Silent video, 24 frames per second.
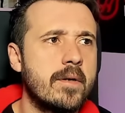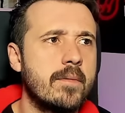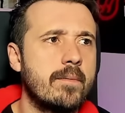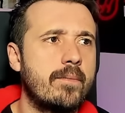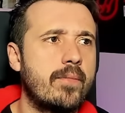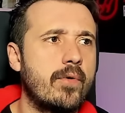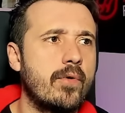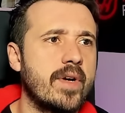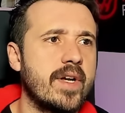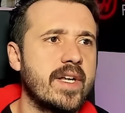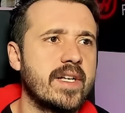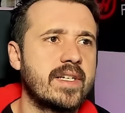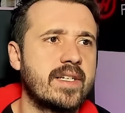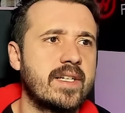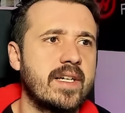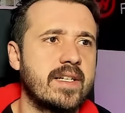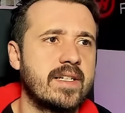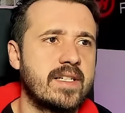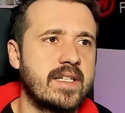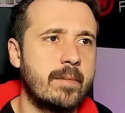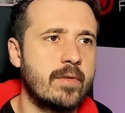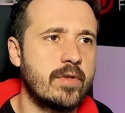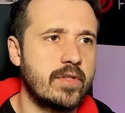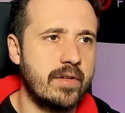pues
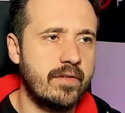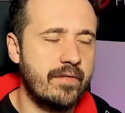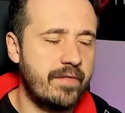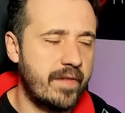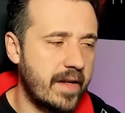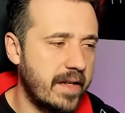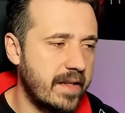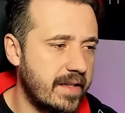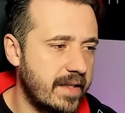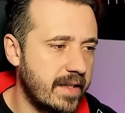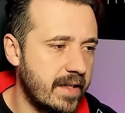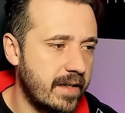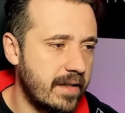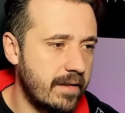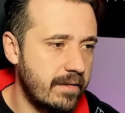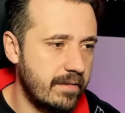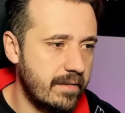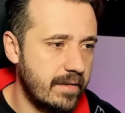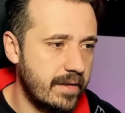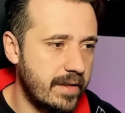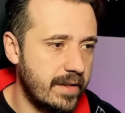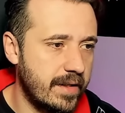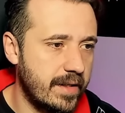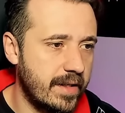echamos en
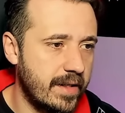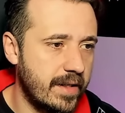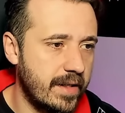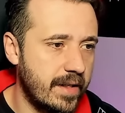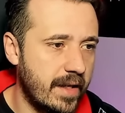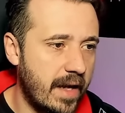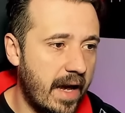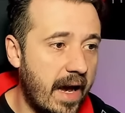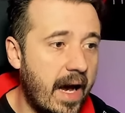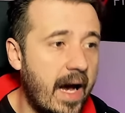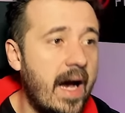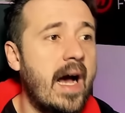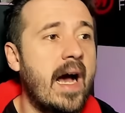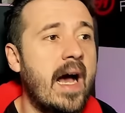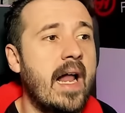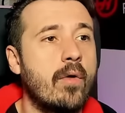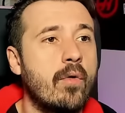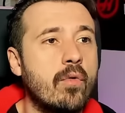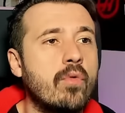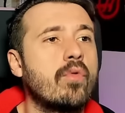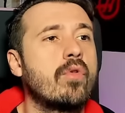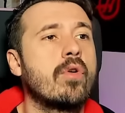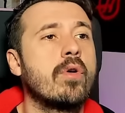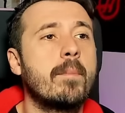falta eh,
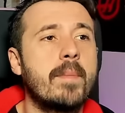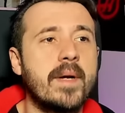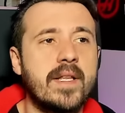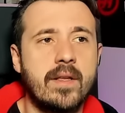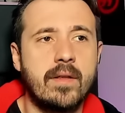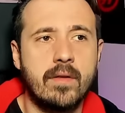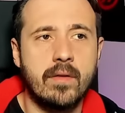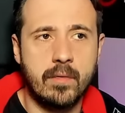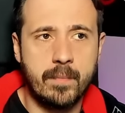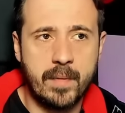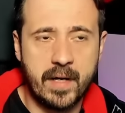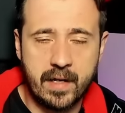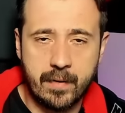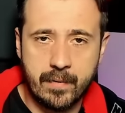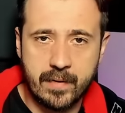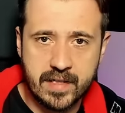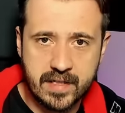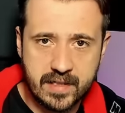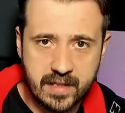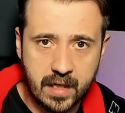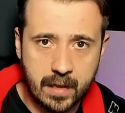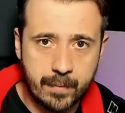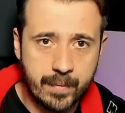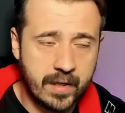algún competidor para
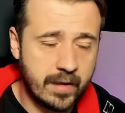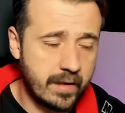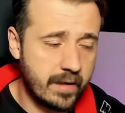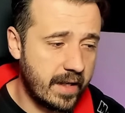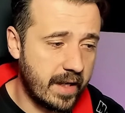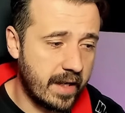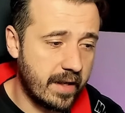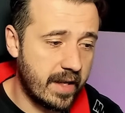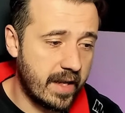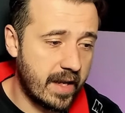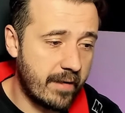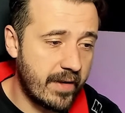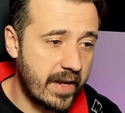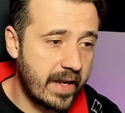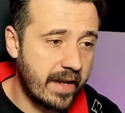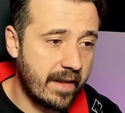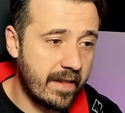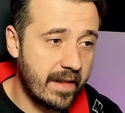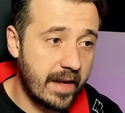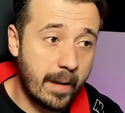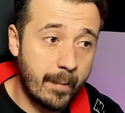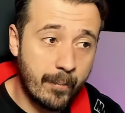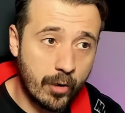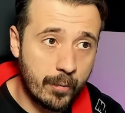Verstappen, que ya venga
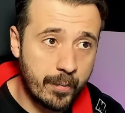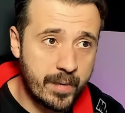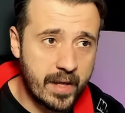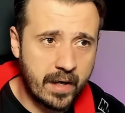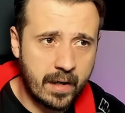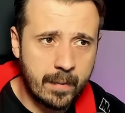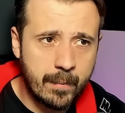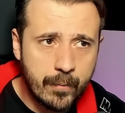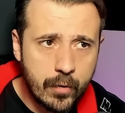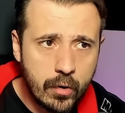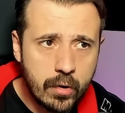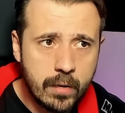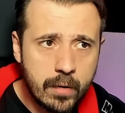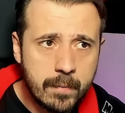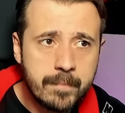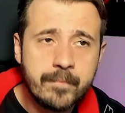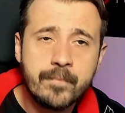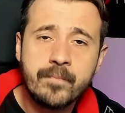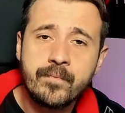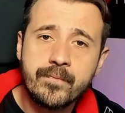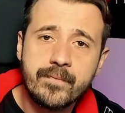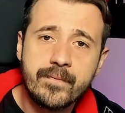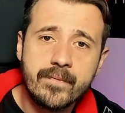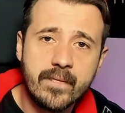de la propia Red Bull,
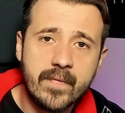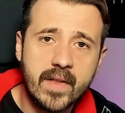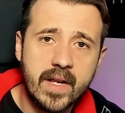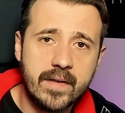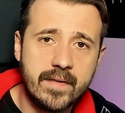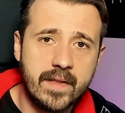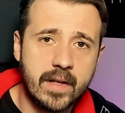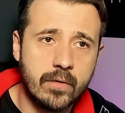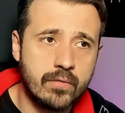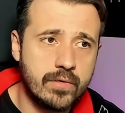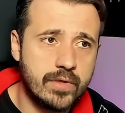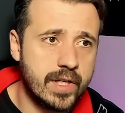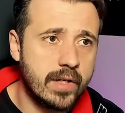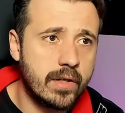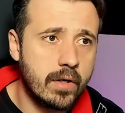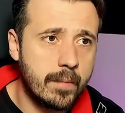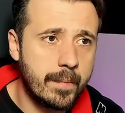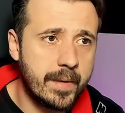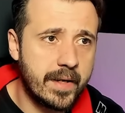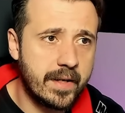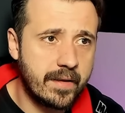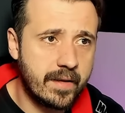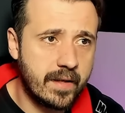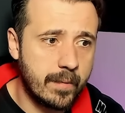de un Checo
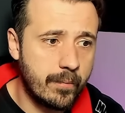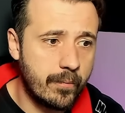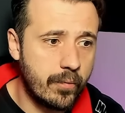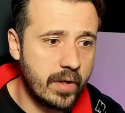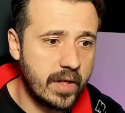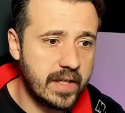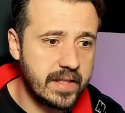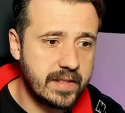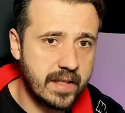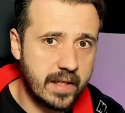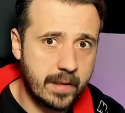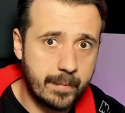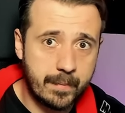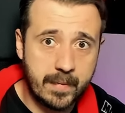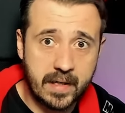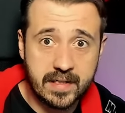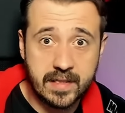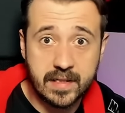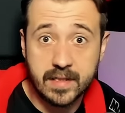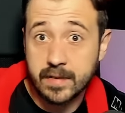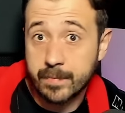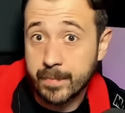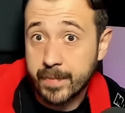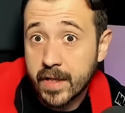Pérez que pueda estar
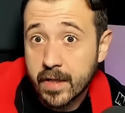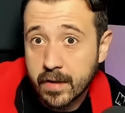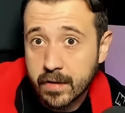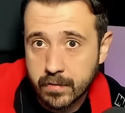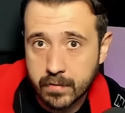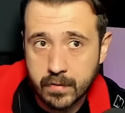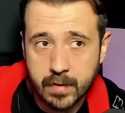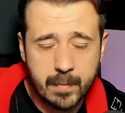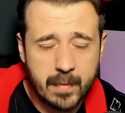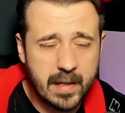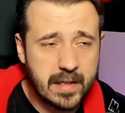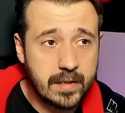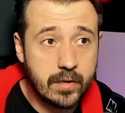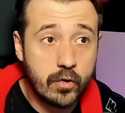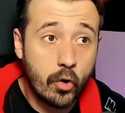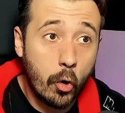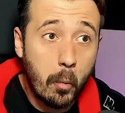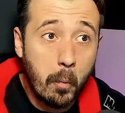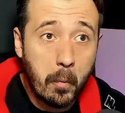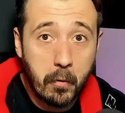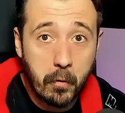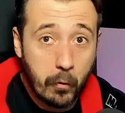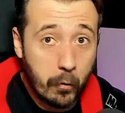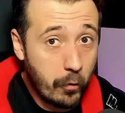más despierto y más
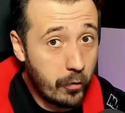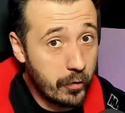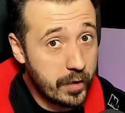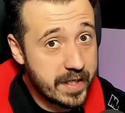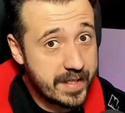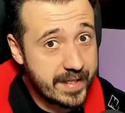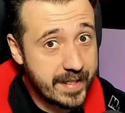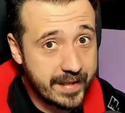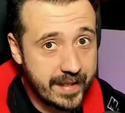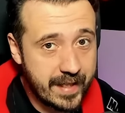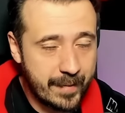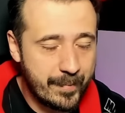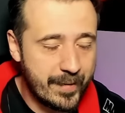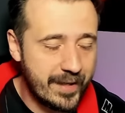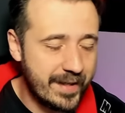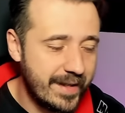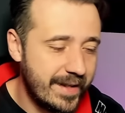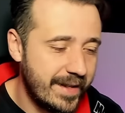cómodo con el setup,